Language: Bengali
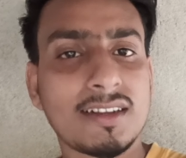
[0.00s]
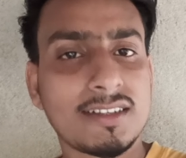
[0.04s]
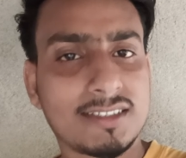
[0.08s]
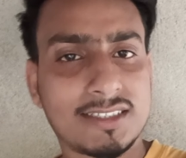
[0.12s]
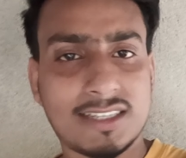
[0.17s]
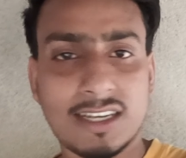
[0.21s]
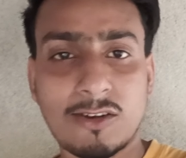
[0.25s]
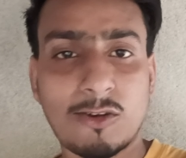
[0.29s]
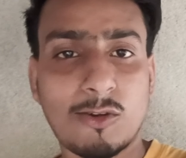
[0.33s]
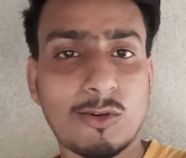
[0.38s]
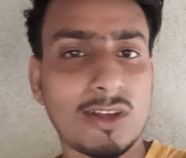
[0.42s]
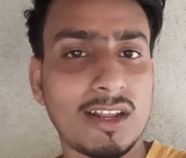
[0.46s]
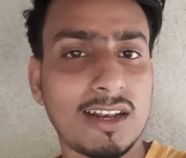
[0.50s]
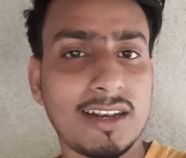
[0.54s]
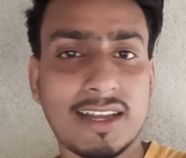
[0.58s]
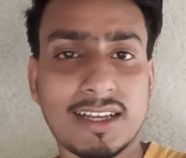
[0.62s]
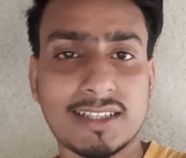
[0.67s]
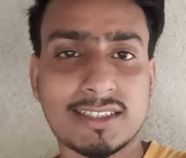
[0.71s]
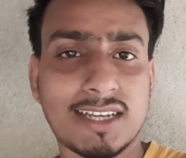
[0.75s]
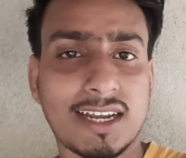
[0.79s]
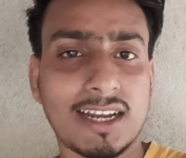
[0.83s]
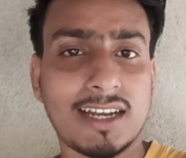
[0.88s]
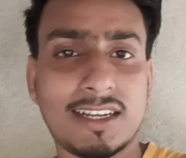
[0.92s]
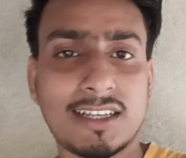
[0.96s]
সে লোকের না
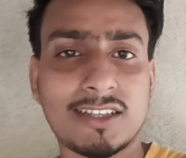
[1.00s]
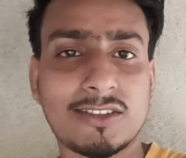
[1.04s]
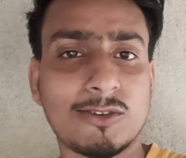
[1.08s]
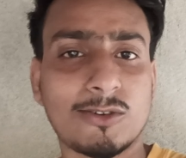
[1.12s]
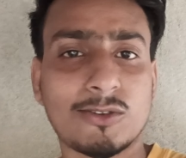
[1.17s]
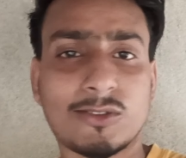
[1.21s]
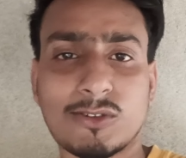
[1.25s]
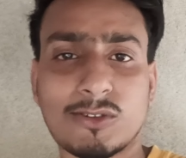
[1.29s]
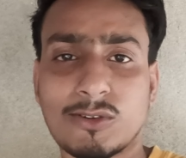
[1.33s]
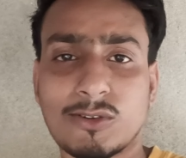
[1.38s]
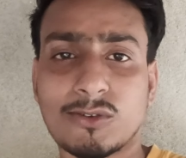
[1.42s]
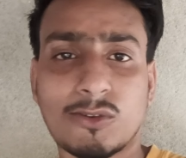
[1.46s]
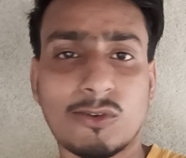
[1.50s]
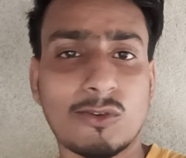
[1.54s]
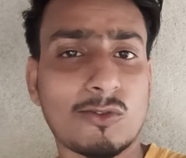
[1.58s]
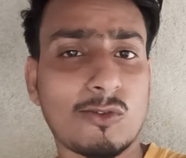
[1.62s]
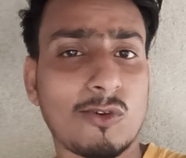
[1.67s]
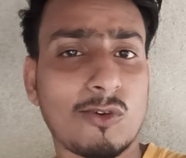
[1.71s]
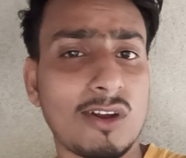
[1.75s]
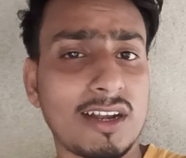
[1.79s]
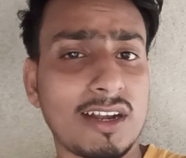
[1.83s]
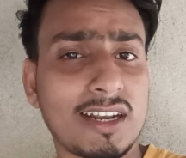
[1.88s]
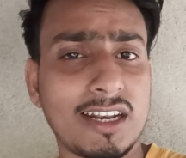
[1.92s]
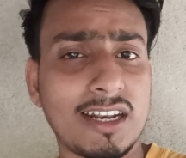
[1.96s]
চাইলি তোর তো কোনো
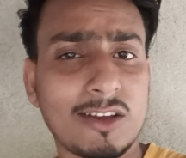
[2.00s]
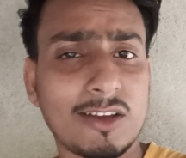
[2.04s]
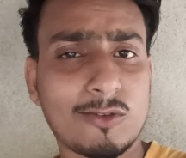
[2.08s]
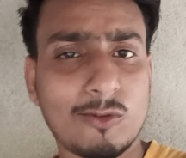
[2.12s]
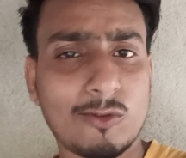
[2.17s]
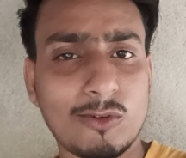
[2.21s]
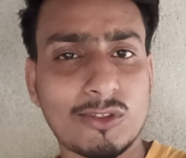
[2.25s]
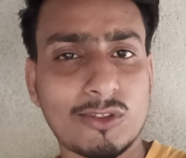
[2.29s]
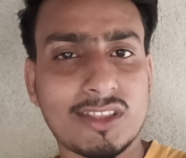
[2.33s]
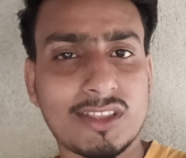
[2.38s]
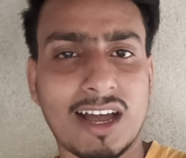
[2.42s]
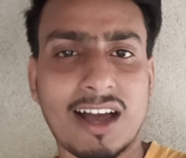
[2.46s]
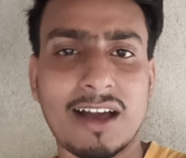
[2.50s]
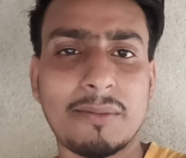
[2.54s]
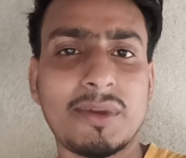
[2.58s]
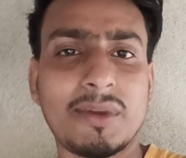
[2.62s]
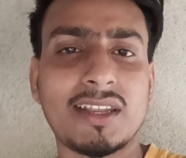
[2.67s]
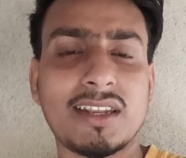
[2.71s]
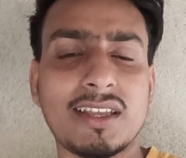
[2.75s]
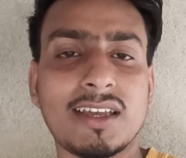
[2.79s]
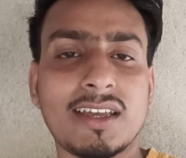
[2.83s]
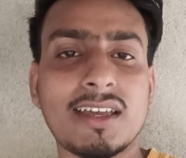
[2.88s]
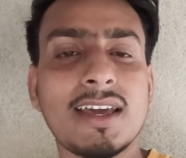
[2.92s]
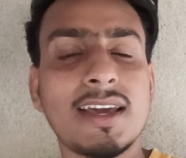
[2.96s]
কন্টেন্টের কোনো দামই
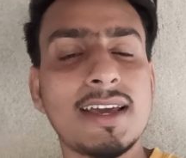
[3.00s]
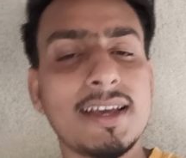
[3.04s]
নেই